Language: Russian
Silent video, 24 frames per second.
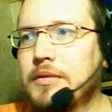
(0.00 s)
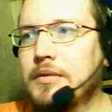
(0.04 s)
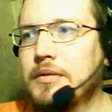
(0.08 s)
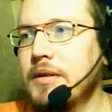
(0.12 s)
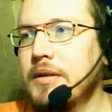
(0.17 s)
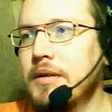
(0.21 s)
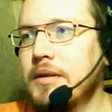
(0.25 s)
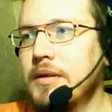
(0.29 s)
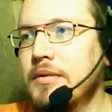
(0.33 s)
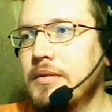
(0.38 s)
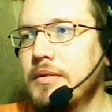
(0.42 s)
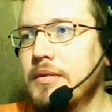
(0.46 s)

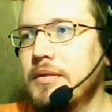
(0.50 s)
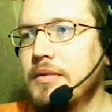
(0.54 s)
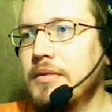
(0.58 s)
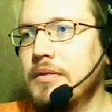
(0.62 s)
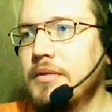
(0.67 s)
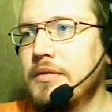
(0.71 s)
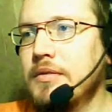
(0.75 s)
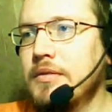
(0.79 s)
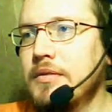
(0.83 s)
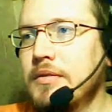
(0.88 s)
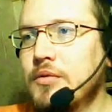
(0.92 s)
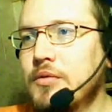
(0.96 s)
Так, э,
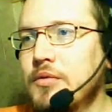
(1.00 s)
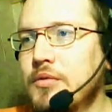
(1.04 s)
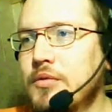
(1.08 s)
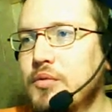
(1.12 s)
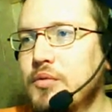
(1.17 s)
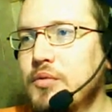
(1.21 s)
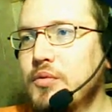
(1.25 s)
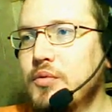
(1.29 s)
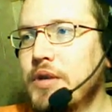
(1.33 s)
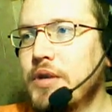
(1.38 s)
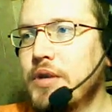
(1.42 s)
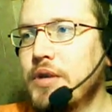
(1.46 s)

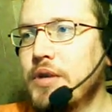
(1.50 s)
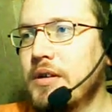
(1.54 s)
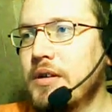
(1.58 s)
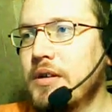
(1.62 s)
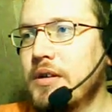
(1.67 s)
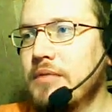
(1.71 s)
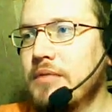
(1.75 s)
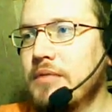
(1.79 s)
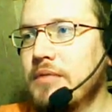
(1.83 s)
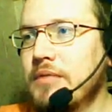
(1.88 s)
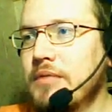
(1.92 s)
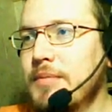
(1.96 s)
ну, я,
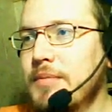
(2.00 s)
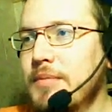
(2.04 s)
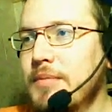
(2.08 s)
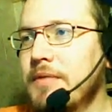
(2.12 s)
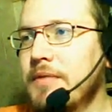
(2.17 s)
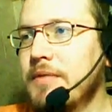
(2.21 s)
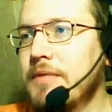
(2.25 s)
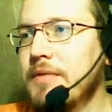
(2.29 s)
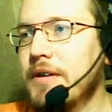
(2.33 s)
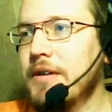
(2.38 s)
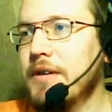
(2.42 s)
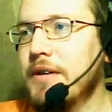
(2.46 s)
как
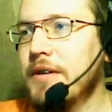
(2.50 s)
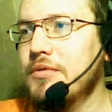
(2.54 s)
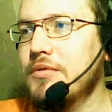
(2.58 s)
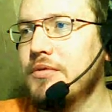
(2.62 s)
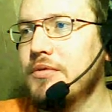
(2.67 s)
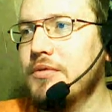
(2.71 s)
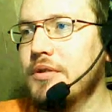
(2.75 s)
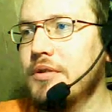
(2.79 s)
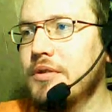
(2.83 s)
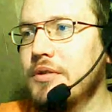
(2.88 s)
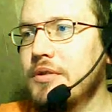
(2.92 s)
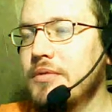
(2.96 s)
вам и
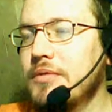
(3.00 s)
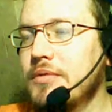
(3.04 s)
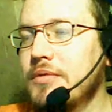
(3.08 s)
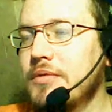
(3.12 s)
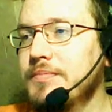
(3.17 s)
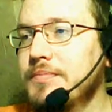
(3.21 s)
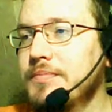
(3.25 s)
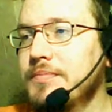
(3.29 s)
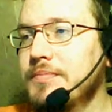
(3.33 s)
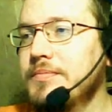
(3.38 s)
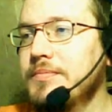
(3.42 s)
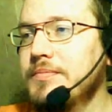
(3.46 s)
говорил уже,
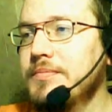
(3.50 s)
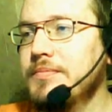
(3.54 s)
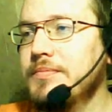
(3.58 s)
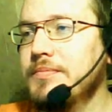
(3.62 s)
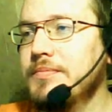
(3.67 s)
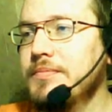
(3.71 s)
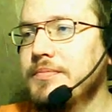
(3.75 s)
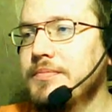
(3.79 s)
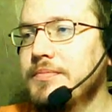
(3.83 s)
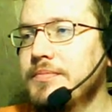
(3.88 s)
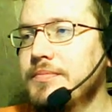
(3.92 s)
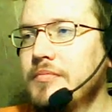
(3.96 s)

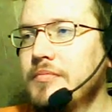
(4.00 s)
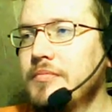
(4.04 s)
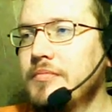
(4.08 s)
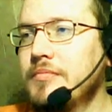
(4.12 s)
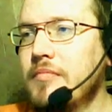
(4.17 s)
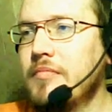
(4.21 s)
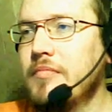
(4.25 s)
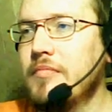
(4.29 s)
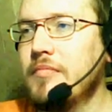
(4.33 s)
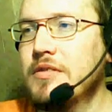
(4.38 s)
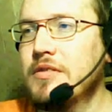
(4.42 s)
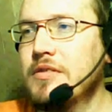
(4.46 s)

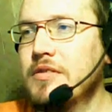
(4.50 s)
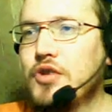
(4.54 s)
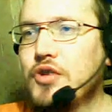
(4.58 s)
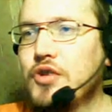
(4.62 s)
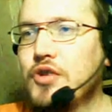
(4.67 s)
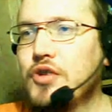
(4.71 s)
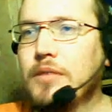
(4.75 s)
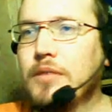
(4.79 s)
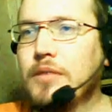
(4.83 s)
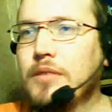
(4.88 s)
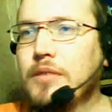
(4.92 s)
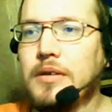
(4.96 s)

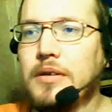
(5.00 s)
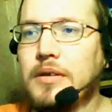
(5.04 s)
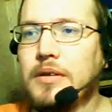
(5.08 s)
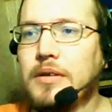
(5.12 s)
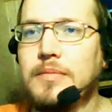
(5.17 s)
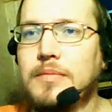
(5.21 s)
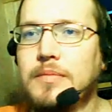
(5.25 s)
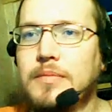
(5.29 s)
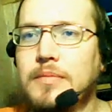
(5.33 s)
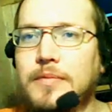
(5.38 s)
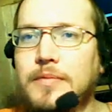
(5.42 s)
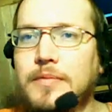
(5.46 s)
сначала
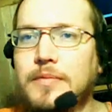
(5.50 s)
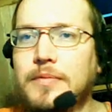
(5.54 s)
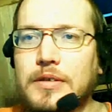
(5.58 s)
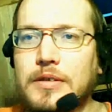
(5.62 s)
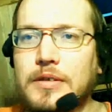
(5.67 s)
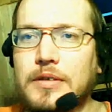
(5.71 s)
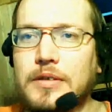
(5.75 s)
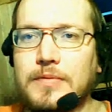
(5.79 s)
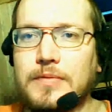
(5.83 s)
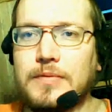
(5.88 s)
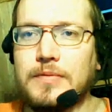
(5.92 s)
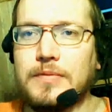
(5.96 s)
программа
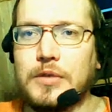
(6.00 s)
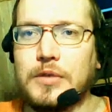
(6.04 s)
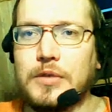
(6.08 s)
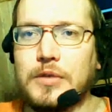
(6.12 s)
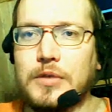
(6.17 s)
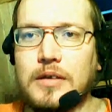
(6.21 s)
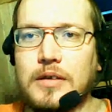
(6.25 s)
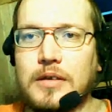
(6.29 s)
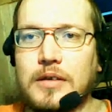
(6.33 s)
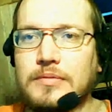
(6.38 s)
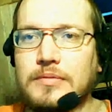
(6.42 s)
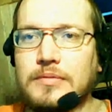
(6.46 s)
выглядит вот
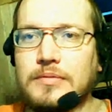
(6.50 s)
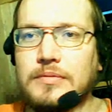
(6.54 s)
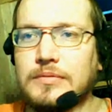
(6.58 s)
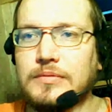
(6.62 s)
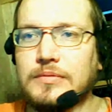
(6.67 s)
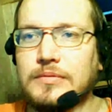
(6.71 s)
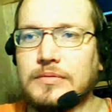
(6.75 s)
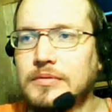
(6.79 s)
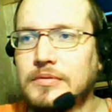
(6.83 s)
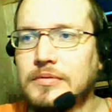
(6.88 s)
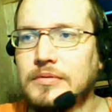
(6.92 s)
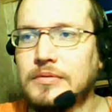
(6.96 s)
так.
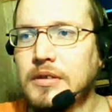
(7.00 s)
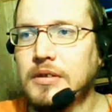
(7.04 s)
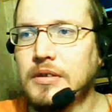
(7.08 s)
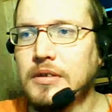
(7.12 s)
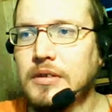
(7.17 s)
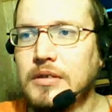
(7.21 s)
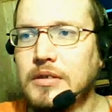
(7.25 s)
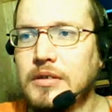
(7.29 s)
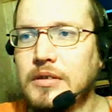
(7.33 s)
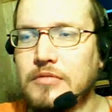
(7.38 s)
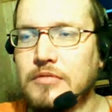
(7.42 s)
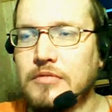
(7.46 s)

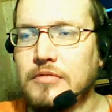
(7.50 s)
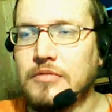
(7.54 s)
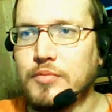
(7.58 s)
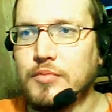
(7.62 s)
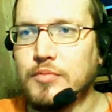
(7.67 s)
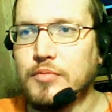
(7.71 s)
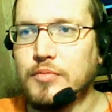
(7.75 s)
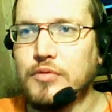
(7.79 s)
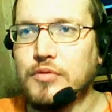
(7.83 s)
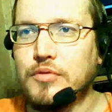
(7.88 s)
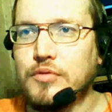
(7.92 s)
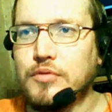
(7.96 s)
У
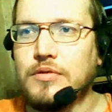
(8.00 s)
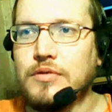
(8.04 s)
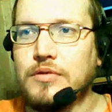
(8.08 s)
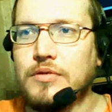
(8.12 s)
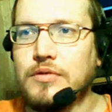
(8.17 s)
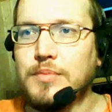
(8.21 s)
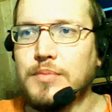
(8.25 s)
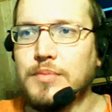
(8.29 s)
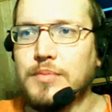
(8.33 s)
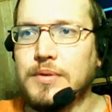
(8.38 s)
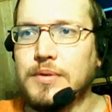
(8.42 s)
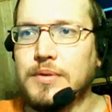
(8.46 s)
нас
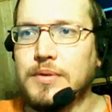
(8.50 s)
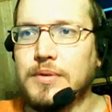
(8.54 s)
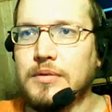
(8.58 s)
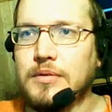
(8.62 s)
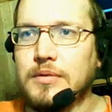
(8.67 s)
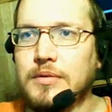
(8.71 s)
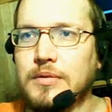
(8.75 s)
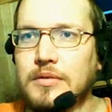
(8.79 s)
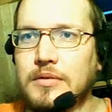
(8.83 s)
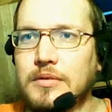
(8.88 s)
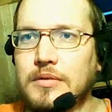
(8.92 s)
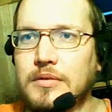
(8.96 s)
просто
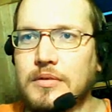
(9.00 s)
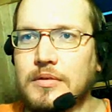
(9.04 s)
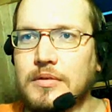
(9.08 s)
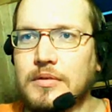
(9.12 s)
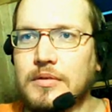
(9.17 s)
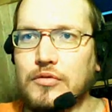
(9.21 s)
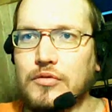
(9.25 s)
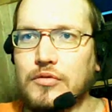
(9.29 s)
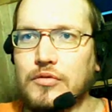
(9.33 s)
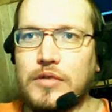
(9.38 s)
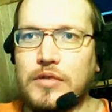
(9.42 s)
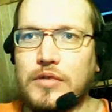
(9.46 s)
список,
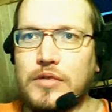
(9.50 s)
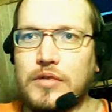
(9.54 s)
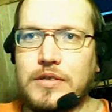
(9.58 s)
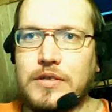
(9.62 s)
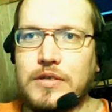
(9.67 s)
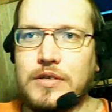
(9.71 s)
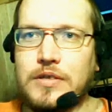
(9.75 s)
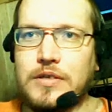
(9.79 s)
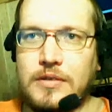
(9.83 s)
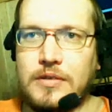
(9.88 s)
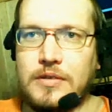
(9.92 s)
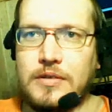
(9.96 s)
то есть у
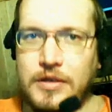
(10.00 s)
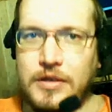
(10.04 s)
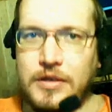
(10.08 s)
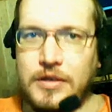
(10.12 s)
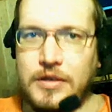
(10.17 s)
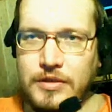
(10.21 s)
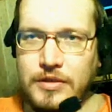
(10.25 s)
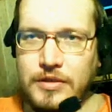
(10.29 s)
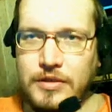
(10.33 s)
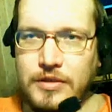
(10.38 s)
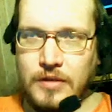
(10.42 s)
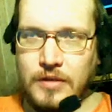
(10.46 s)
нас есть
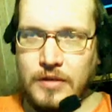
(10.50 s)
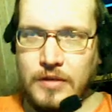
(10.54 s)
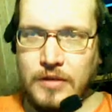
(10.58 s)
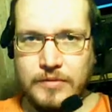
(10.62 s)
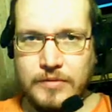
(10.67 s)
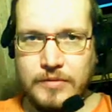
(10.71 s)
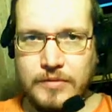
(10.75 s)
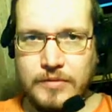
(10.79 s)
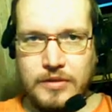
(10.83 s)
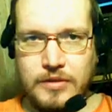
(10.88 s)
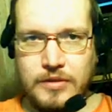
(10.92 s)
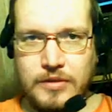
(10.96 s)
один
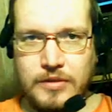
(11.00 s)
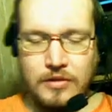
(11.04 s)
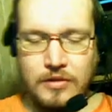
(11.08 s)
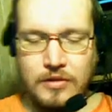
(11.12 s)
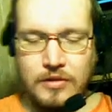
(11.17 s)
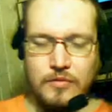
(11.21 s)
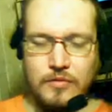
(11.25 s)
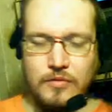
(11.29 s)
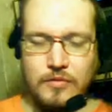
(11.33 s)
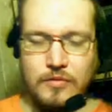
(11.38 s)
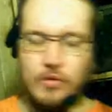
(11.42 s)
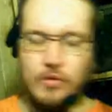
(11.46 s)
главный,
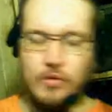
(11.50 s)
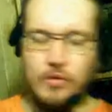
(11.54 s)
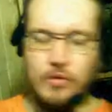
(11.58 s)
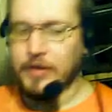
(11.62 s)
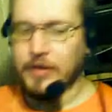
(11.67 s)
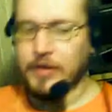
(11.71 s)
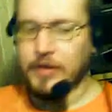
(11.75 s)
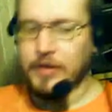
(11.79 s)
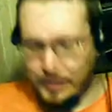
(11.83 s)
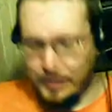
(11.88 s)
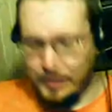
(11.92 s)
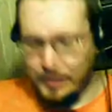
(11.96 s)
главной
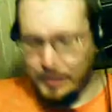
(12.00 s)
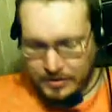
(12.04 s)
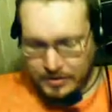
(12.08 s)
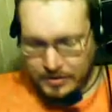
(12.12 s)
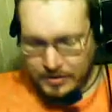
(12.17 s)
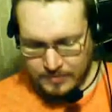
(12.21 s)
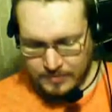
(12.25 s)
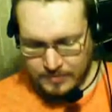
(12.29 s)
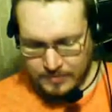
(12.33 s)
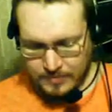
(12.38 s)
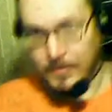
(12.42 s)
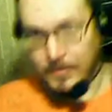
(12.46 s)

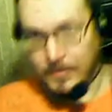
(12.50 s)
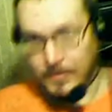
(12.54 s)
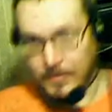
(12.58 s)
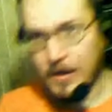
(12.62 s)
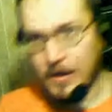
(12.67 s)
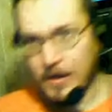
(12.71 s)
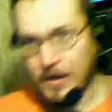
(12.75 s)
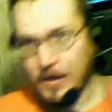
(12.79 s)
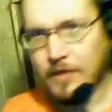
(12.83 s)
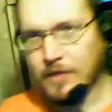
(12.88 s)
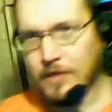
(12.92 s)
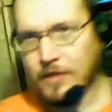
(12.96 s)
элемент,
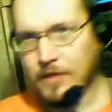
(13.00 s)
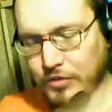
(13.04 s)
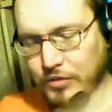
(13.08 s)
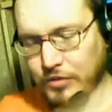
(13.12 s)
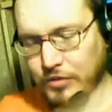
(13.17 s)
а